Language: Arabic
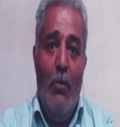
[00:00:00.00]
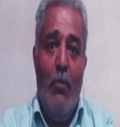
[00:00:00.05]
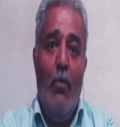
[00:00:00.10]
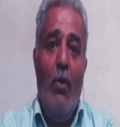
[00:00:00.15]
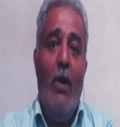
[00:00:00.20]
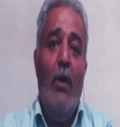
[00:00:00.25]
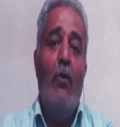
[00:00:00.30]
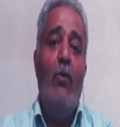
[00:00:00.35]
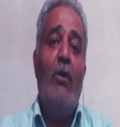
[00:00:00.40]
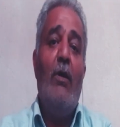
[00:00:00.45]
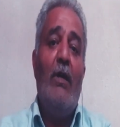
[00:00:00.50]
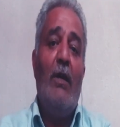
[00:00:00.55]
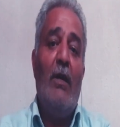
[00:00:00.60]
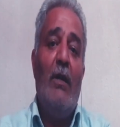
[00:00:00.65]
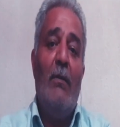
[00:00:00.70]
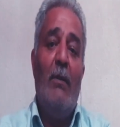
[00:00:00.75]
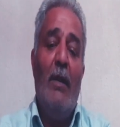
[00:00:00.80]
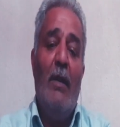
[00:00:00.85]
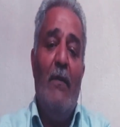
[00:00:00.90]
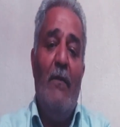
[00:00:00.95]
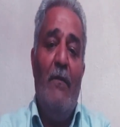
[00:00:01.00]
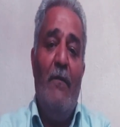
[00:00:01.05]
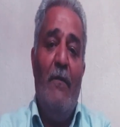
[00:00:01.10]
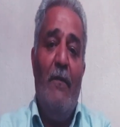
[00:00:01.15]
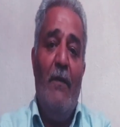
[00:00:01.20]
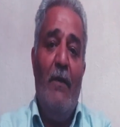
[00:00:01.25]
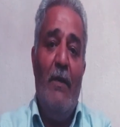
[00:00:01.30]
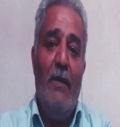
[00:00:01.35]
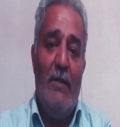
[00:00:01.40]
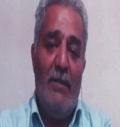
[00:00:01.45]
وأغلق الملف
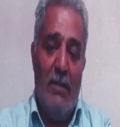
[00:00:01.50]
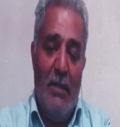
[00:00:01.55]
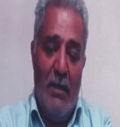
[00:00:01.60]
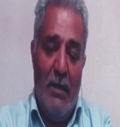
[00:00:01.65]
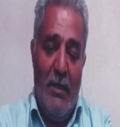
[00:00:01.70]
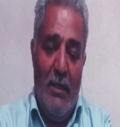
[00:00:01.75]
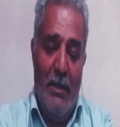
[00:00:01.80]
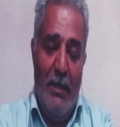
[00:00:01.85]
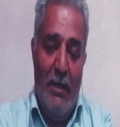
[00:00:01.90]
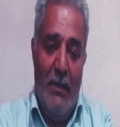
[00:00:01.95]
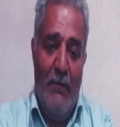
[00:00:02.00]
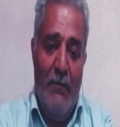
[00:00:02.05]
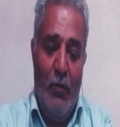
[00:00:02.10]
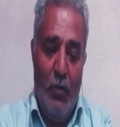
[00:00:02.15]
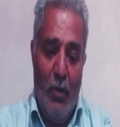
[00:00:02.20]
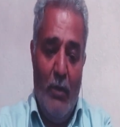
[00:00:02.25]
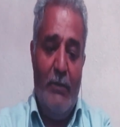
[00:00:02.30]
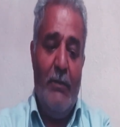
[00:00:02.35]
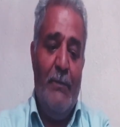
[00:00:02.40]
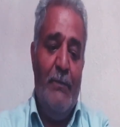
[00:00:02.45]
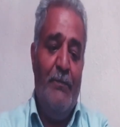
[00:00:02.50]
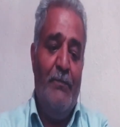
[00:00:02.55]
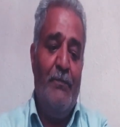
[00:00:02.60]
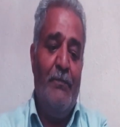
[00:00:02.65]
لصالح فرات